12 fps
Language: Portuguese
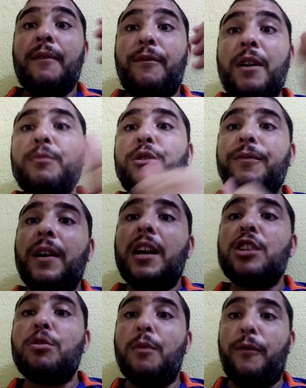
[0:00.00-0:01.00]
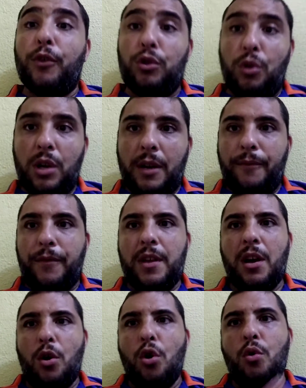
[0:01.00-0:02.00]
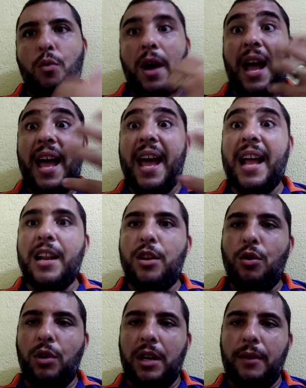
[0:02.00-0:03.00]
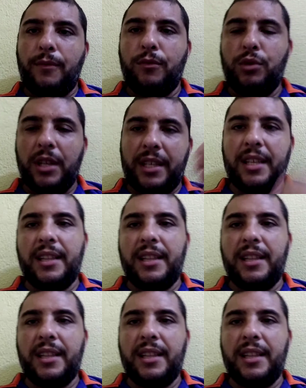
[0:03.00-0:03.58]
Vamos falar sobre fotografia ou heliogravura,